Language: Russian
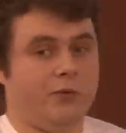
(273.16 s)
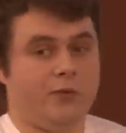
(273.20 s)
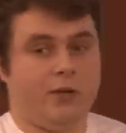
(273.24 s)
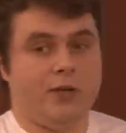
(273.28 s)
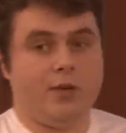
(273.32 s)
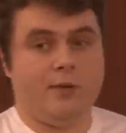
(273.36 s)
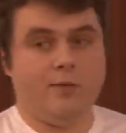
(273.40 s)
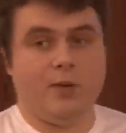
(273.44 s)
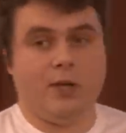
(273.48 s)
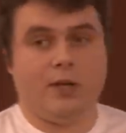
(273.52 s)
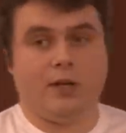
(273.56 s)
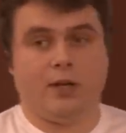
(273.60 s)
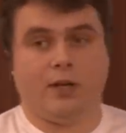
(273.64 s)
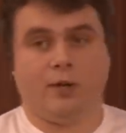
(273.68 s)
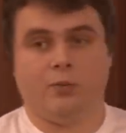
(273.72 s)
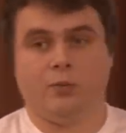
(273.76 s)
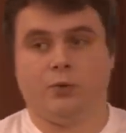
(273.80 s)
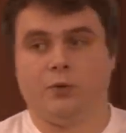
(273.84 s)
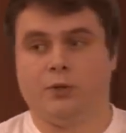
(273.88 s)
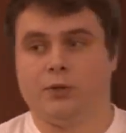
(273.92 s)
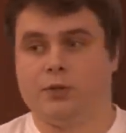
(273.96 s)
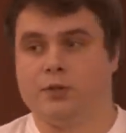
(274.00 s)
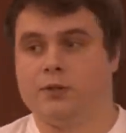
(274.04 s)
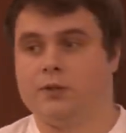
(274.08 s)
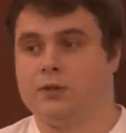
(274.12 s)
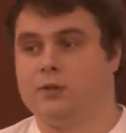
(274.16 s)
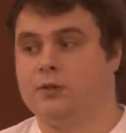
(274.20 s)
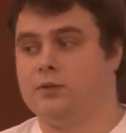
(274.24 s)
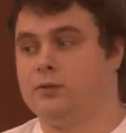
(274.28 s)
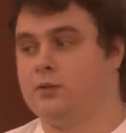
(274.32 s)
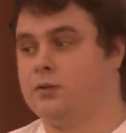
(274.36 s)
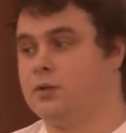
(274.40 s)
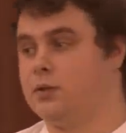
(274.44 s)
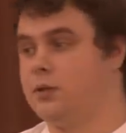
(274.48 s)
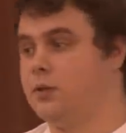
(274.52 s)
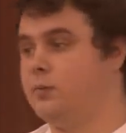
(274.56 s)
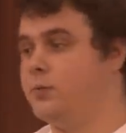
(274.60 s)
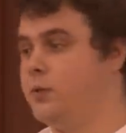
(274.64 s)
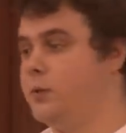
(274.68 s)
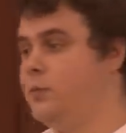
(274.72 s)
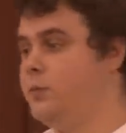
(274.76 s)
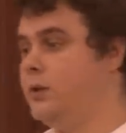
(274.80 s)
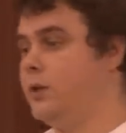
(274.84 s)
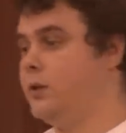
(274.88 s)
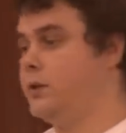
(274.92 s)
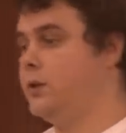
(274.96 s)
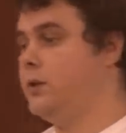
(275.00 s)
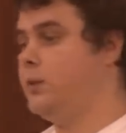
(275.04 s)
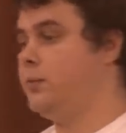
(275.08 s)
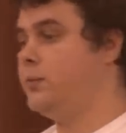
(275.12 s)
по времени работать, то есть,
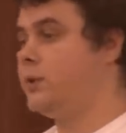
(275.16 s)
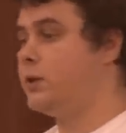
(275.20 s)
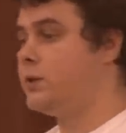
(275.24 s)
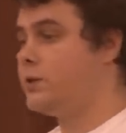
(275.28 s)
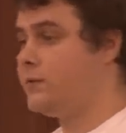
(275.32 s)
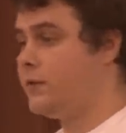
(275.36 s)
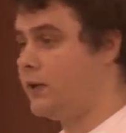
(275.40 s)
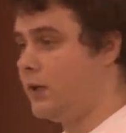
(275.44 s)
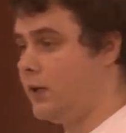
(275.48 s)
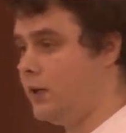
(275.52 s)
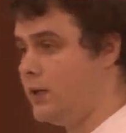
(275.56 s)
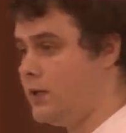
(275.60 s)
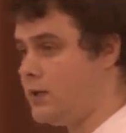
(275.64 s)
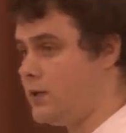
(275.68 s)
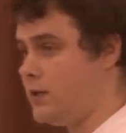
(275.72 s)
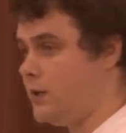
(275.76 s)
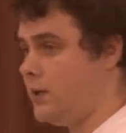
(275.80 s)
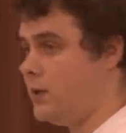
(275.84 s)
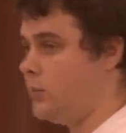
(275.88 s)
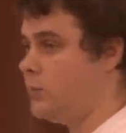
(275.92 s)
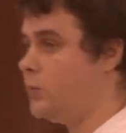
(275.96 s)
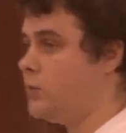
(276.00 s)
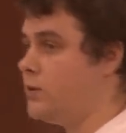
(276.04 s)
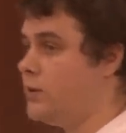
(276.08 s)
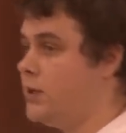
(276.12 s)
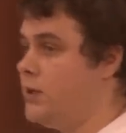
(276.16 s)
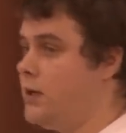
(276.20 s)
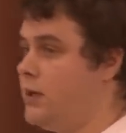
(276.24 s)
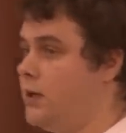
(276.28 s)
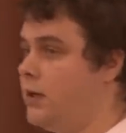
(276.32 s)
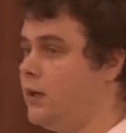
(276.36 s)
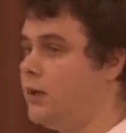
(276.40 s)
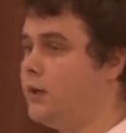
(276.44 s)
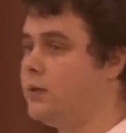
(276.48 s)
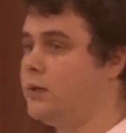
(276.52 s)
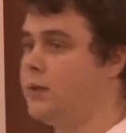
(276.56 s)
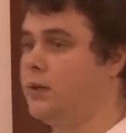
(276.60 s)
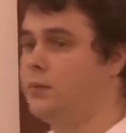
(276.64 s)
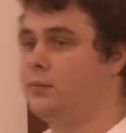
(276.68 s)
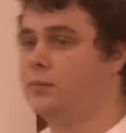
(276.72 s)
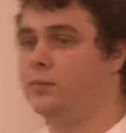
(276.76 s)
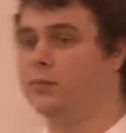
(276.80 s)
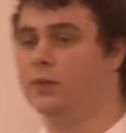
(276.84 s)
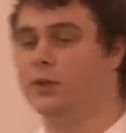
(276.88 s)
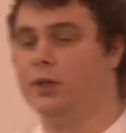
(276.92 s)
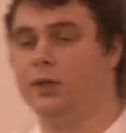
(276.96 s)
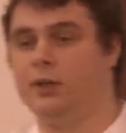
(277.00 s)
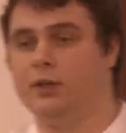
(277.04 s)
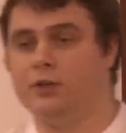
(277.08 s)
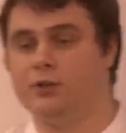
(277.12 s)
например, нам нотификация от будильника
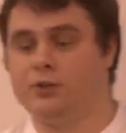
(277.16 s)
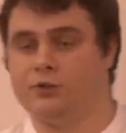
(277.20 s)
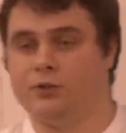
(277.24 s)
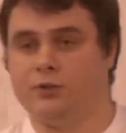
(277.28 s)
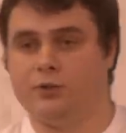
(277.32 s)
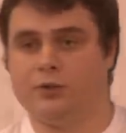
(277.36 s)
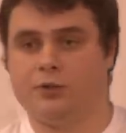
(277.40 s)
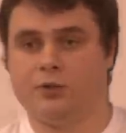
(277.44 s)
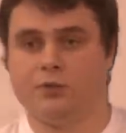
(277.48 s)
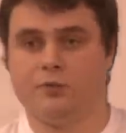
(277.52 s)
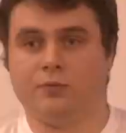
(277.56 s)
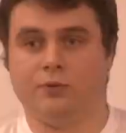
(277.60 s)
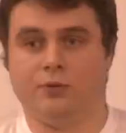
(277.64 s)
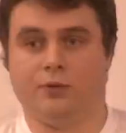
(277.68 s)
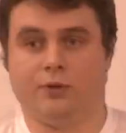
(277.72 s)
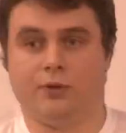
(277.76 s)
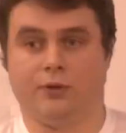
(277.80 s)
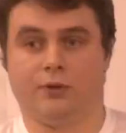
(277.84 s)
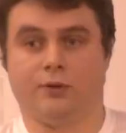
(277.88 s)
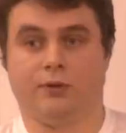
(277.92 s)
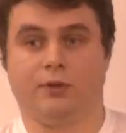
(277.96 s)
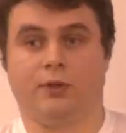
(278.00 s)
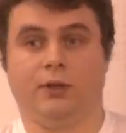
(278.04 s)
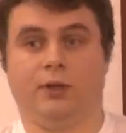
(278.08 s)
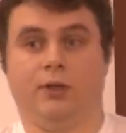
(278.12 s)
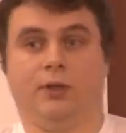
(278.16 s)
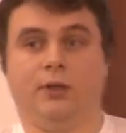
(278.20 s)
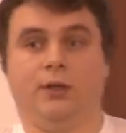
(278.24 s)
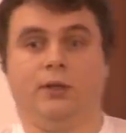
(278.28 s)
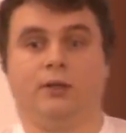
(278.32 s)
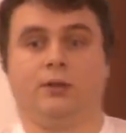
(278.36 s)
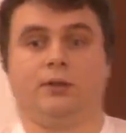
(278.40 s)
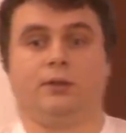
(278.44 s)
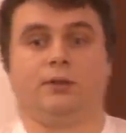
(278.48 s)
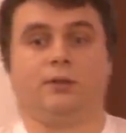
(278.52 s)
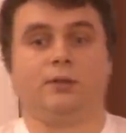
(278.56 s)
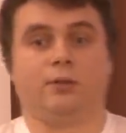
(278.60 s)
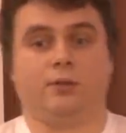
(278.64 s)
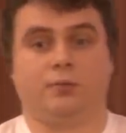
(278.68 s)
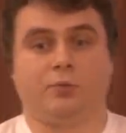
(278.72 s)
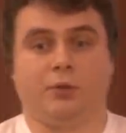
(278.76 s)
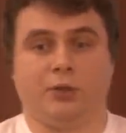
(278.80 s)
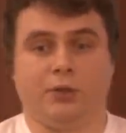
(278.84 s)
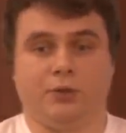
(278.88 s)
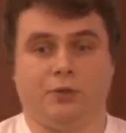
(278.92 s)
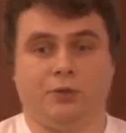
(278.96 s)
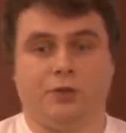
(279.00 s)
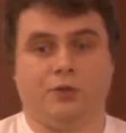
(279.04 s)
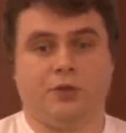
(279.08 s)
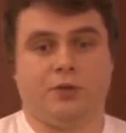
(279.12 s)
там, или еще от чего-то э,
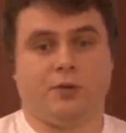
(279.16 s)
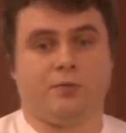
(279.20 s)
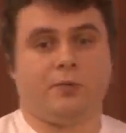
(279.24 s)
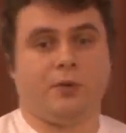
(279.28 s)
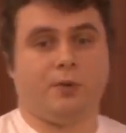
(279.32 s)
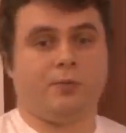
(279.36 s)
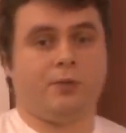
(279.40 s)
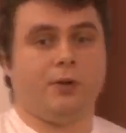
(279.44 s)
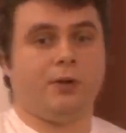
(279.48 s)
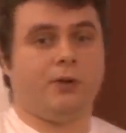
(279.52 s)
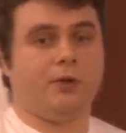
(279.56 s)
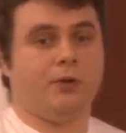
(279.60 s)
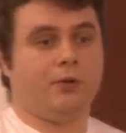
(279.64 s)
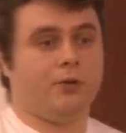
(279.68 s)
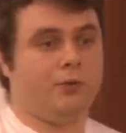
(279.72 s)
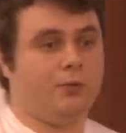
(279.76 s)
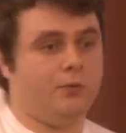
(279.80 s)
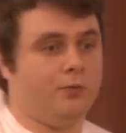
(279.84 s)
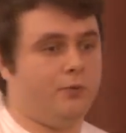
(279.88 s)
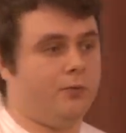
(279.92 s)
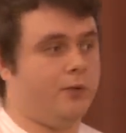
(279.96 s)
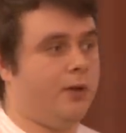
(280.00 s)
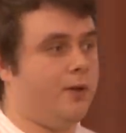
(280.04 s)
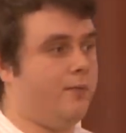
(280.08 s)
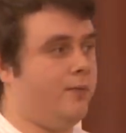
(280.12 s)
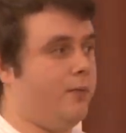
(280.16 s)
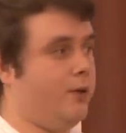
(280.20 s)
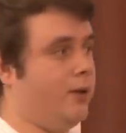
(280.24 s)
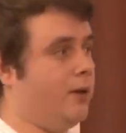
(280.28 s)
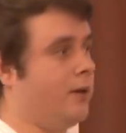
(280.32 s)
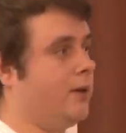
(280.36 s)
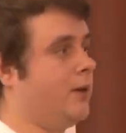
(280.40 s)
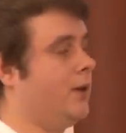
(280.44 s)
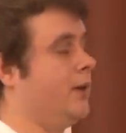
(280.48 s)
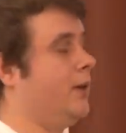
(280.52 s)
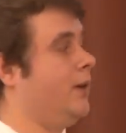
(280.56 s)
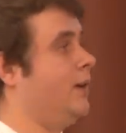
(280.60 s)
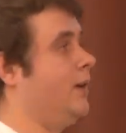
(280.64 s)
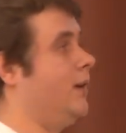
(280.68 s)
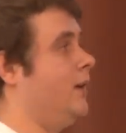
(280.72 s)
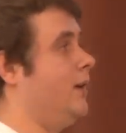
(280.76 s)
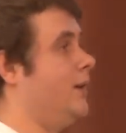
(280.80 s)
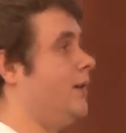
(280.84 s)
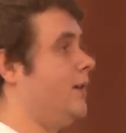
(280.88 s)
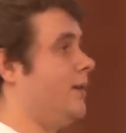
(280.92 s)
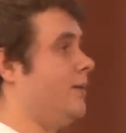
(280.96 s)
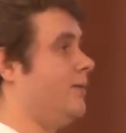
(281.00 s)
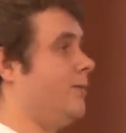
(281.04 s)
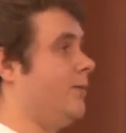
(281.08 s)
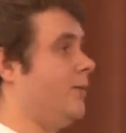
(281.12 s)
приходит по определенному времени.
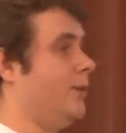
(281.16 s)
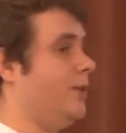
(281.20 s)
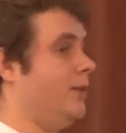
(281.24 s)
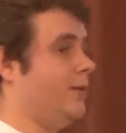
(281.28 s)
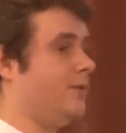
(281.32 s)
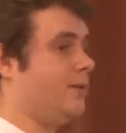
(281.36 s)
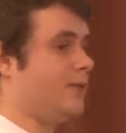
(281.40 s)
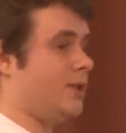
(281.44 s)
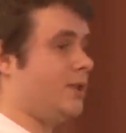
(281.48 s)
Или там вы